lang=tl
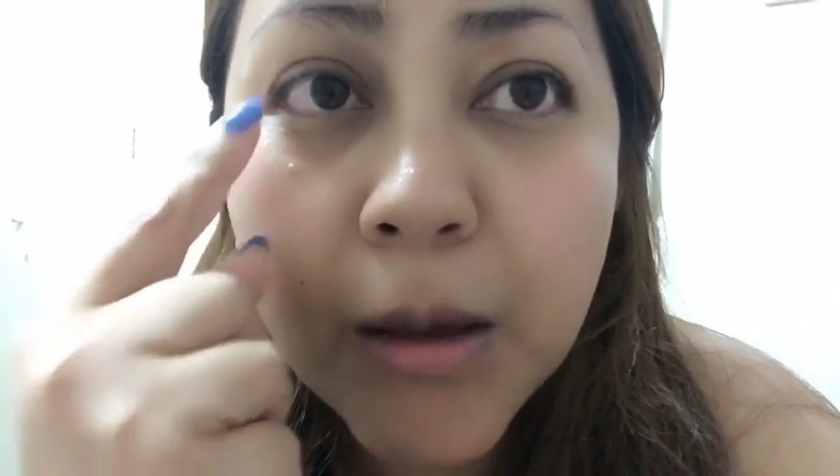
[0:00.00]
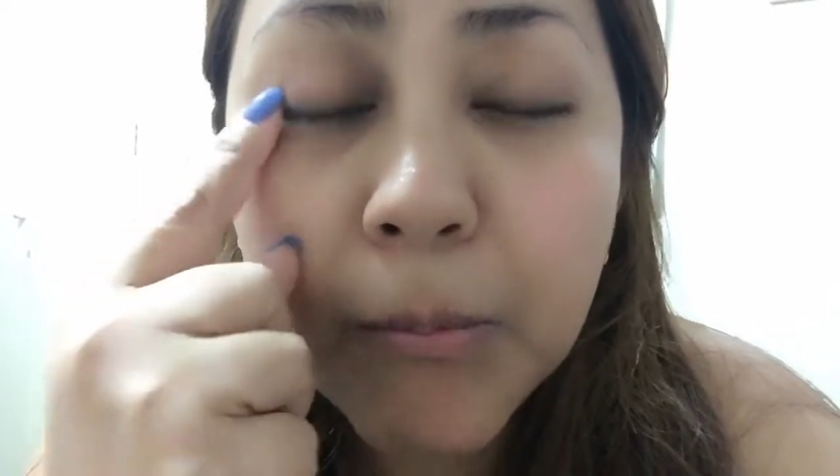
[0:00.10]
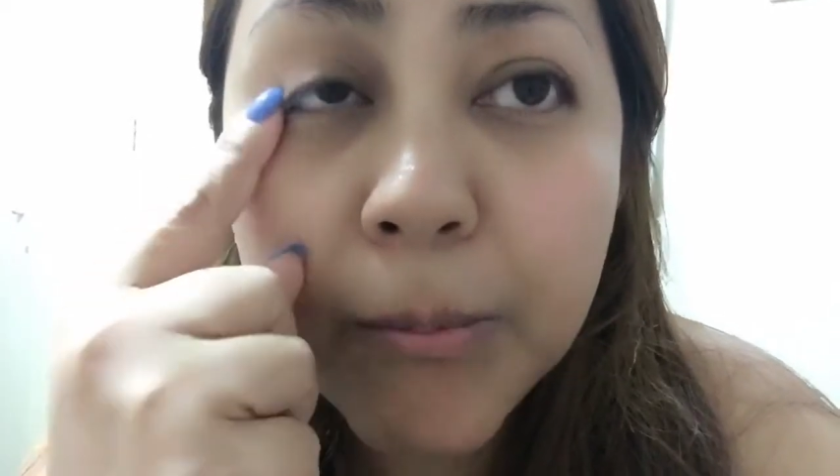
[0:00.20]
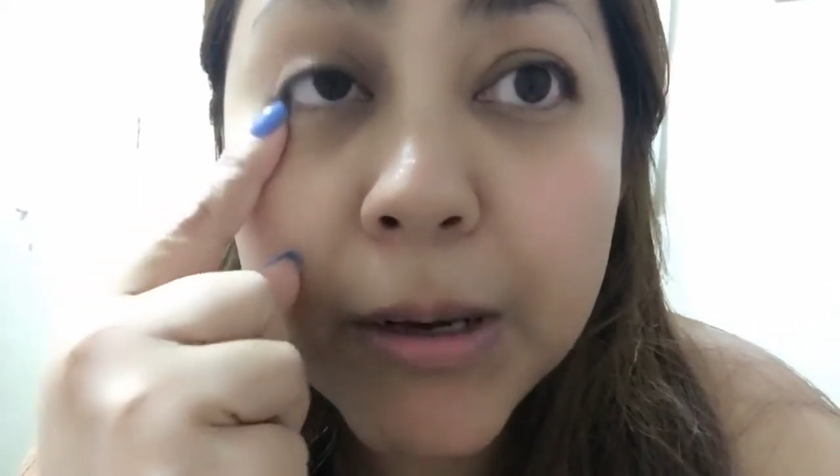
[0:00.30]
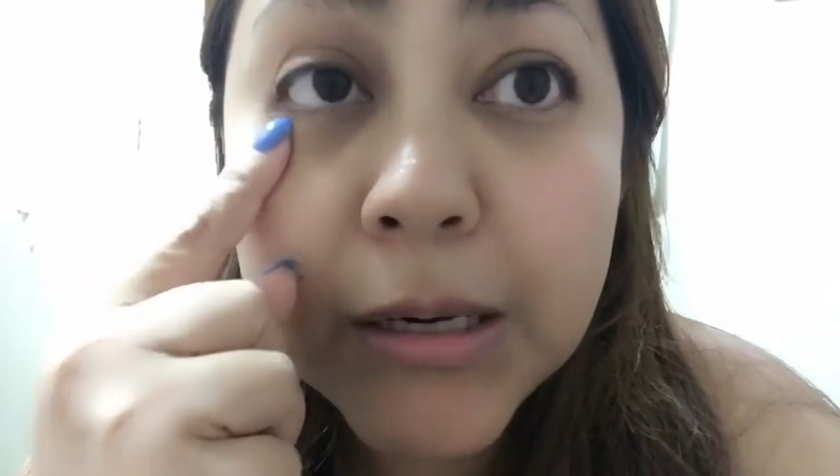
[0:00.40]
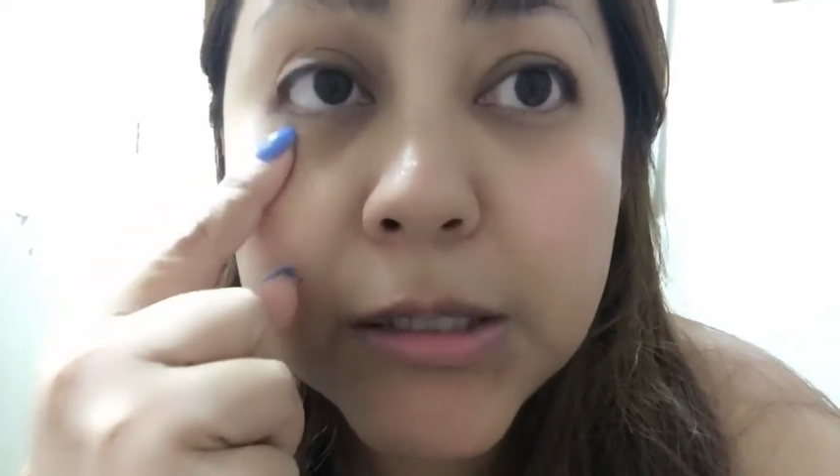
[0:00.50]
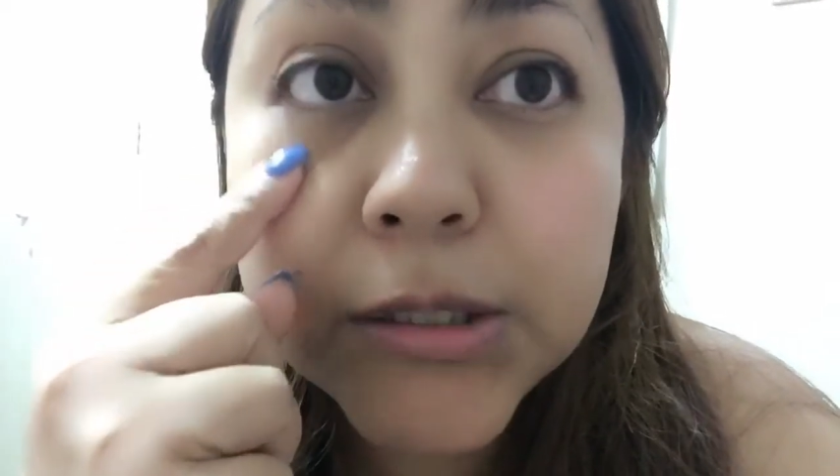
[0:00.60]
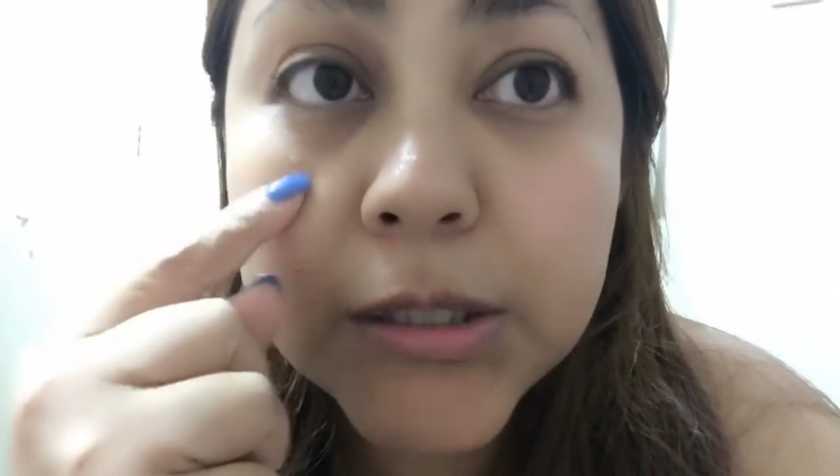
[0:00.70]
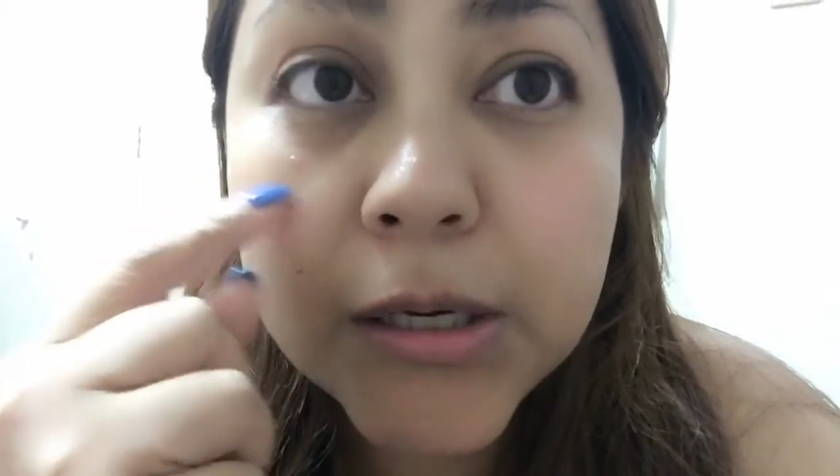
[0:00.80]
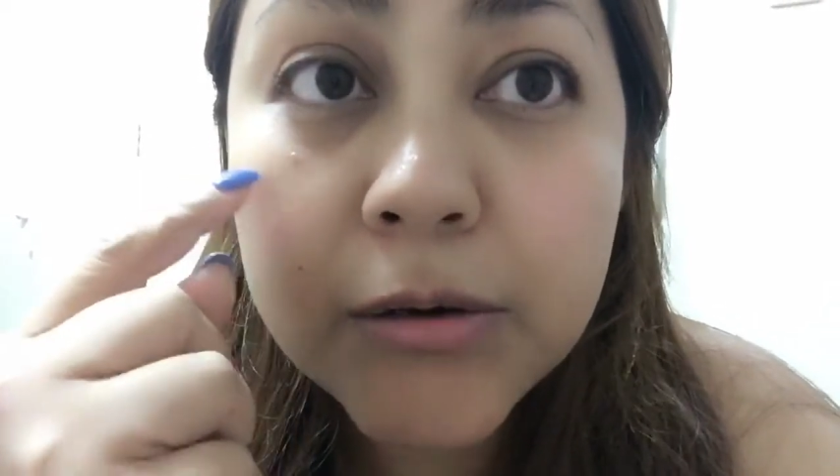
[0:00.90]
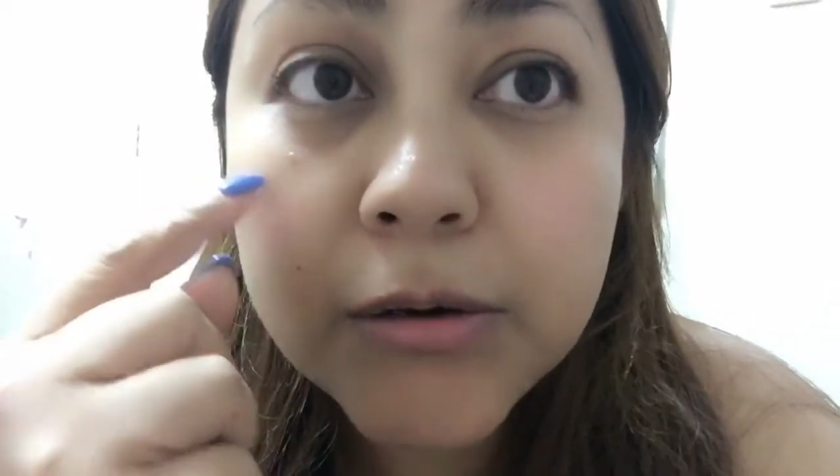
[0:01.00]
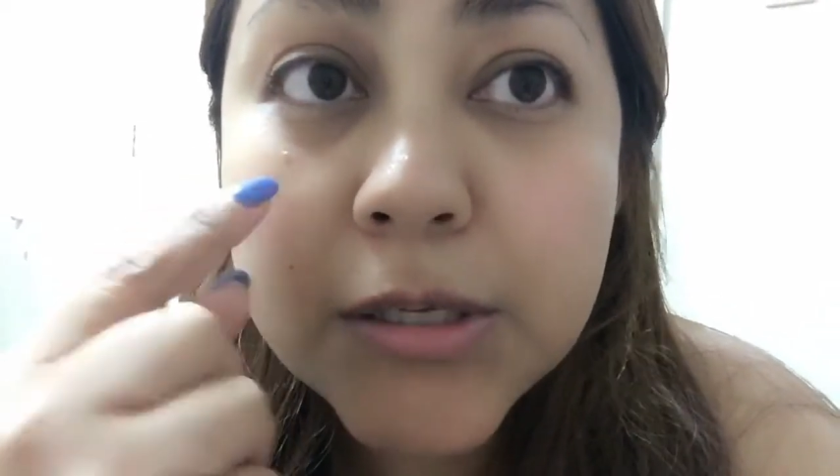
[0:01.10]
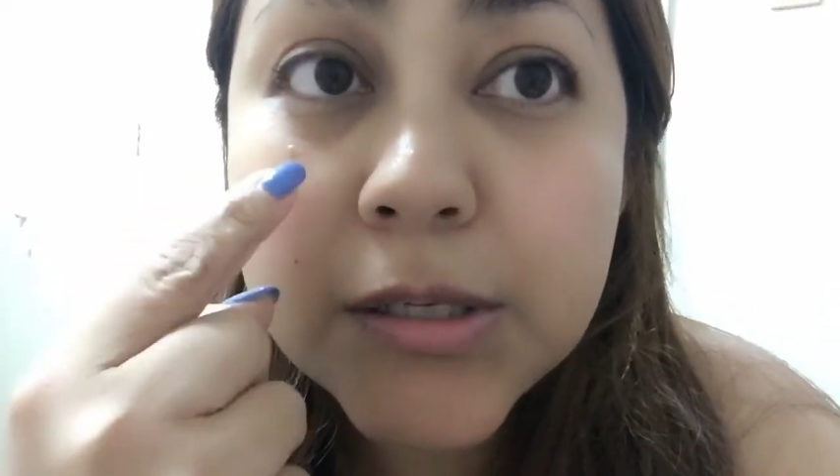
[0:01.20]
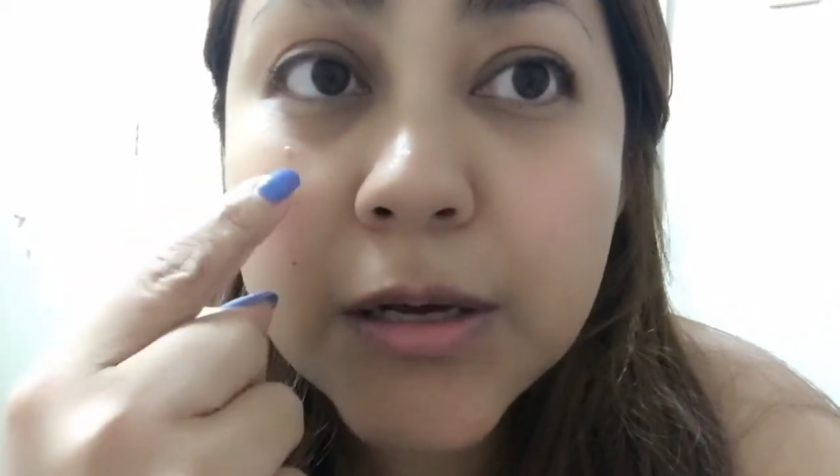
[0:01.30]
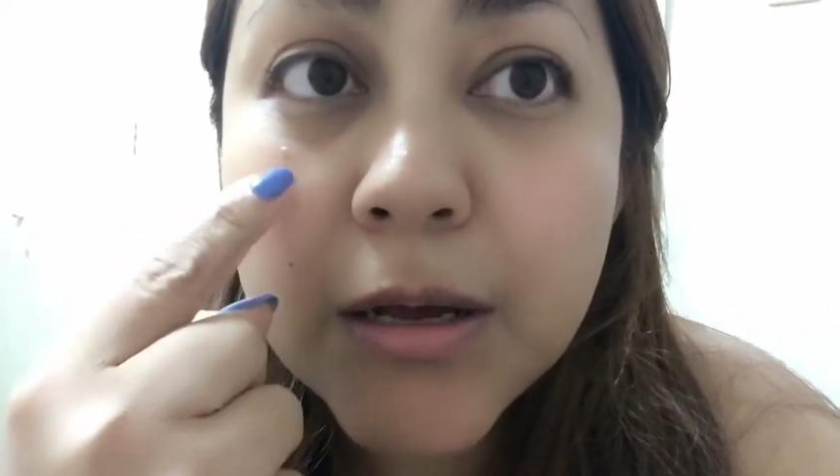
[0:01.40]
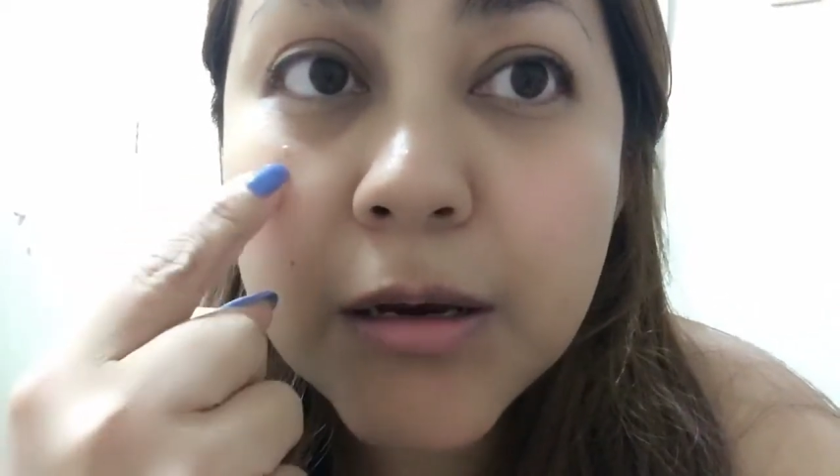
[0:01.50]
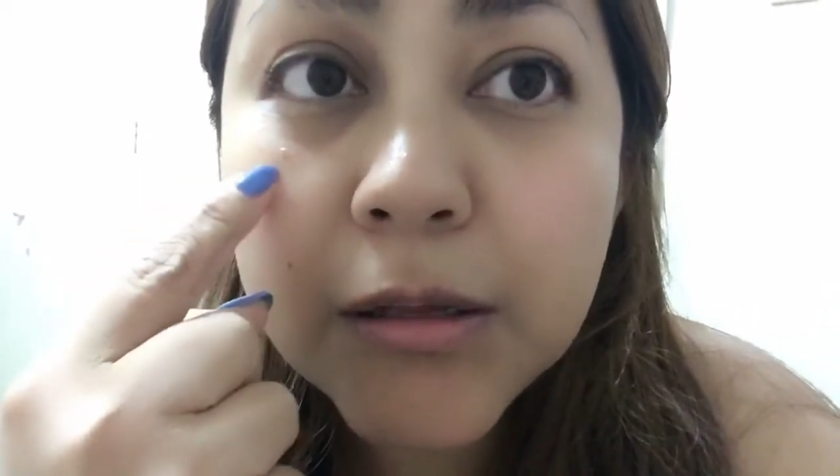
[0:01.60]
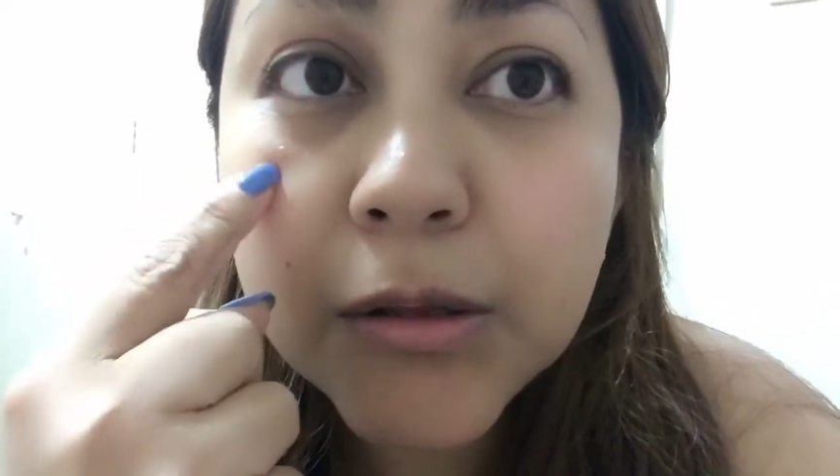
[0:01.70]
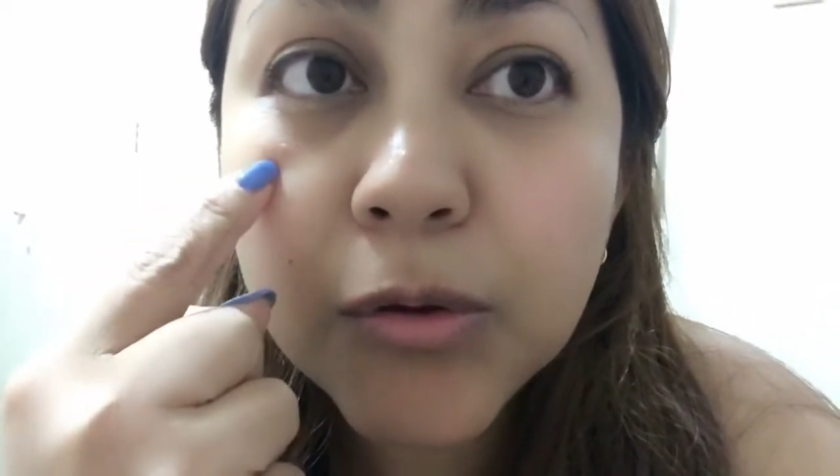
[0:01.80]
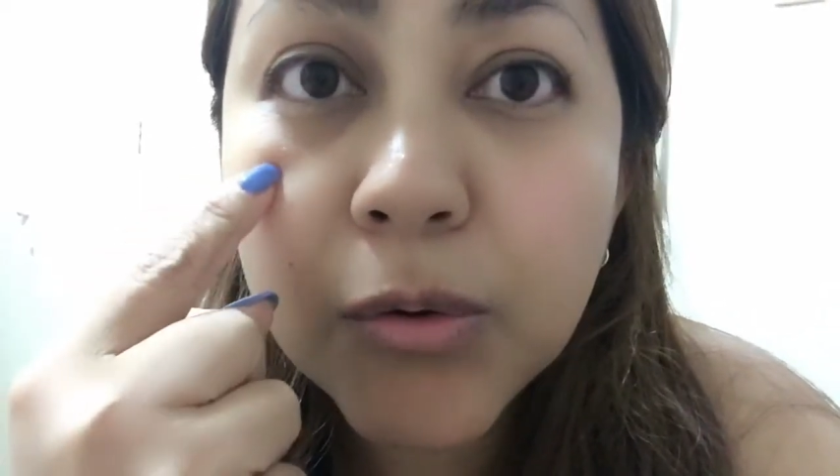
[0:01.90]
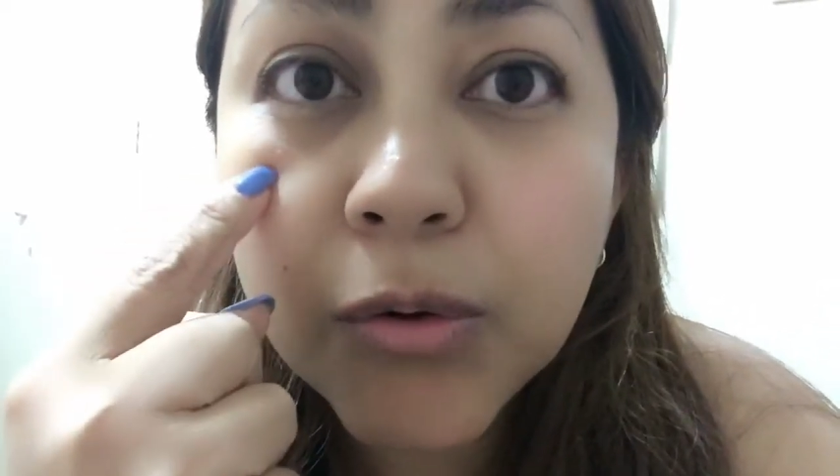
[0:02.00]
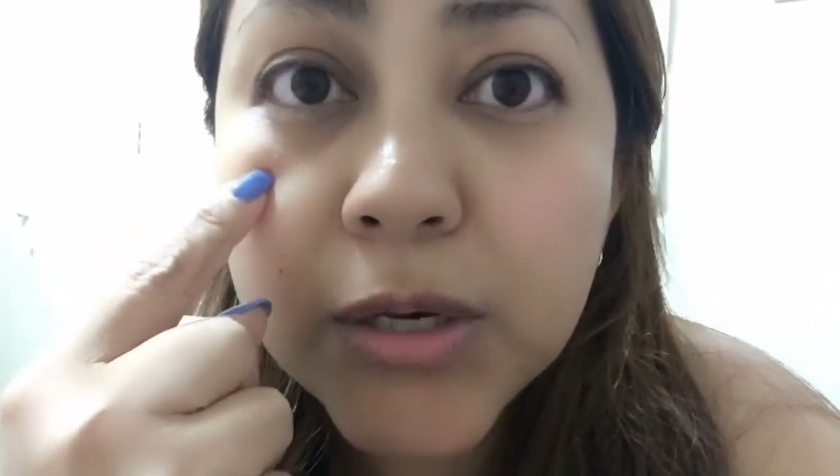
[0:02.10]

Bumalik siya. Yung isang ganito